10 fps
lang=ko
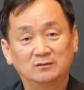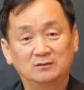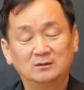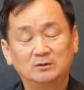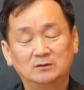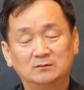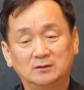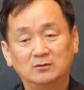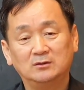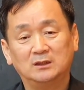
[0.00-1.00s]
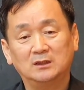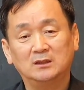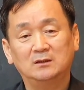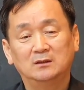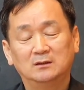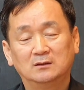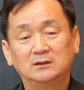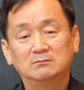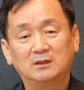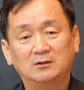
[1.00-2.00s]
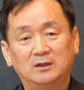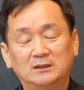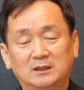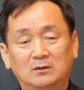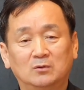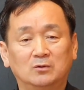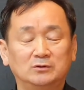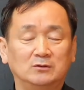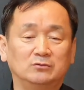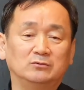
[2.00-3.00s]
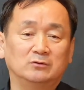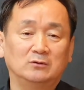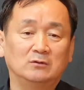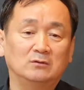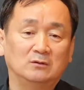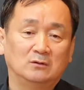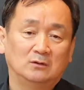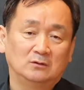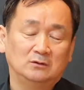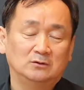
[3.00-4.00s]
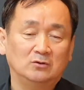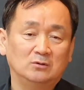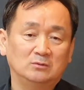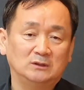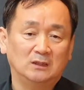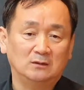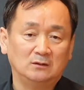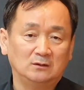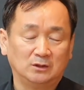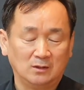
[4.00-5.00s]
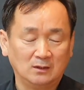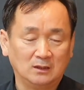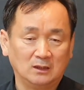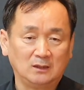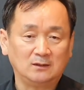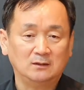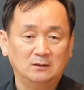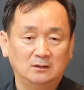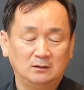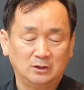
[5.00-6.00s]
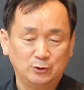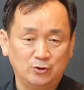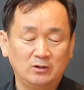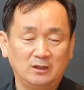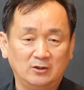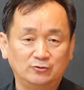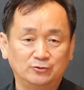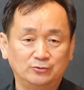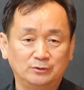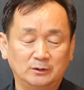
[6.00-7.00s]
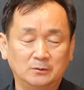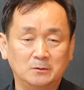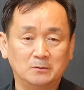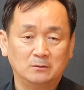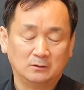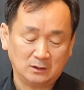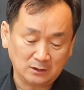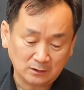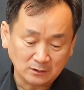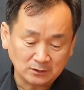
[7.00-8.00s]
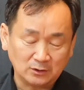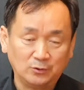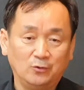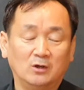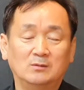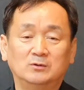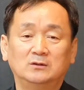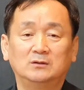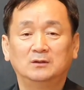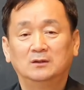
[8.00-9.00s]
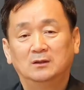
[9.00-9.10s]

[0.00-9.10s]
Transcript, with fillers: 그러면 설교자가 거짓말도 하지 않고 청중들도 그 설교 문장을 정확하게 어, 신뢰할 수 있고 그런 인격적인 교감을